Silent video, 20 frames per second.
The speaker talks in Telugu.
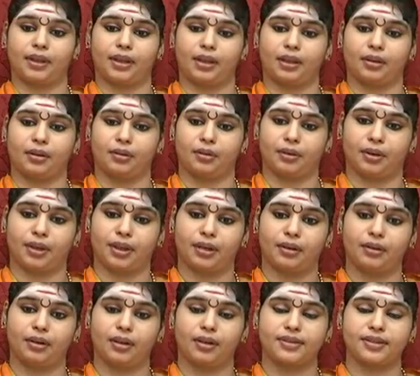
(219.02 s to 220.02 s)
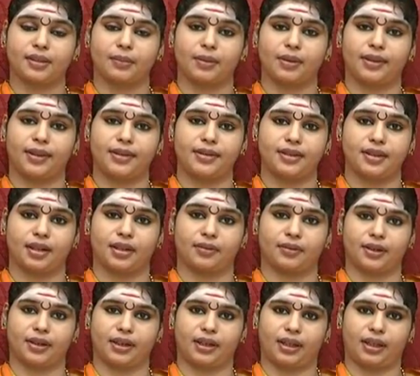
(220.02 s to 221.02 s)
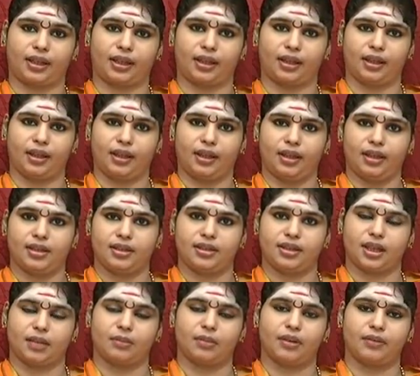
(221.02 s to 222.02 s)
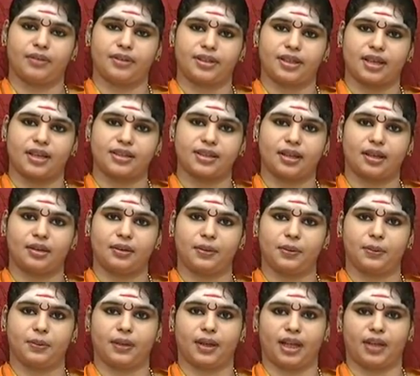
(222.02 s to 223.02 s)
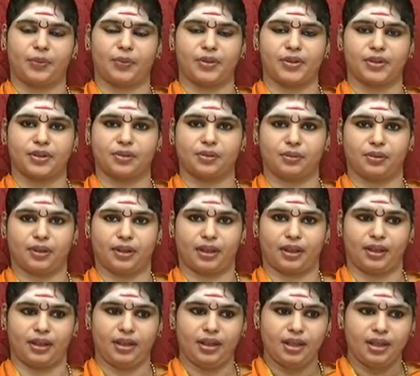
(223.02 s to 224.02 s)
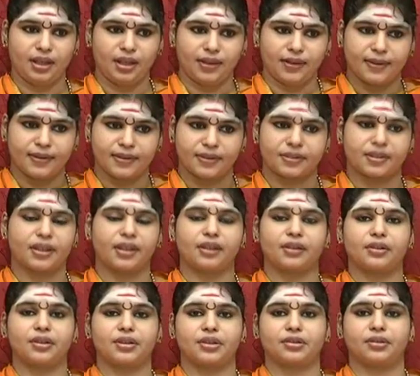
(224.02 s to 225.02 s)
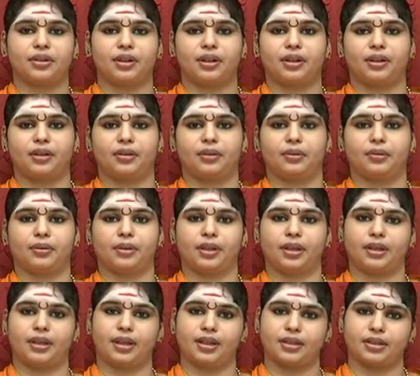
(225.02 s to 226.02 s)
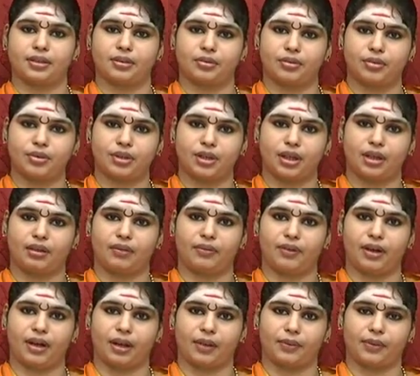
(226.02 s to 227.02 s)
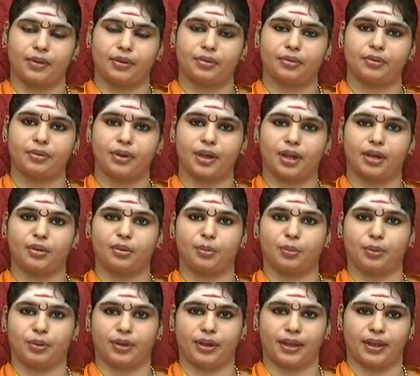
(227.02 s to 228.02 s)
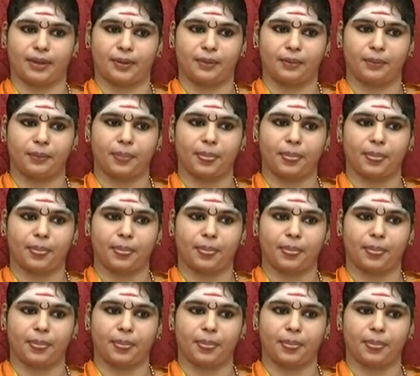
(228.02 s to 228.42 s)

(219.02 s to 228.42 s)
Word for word: ఈ గుహ్యకులకు సంబంధించినటువంటి జన్మ విశేషాలు కనిపిస్తూ ఉన్నాయి శ్రీకృష్ణుడి గుహ్య దేశం నుంచి వీళ్ళందరూ కూడాను పుట్టారు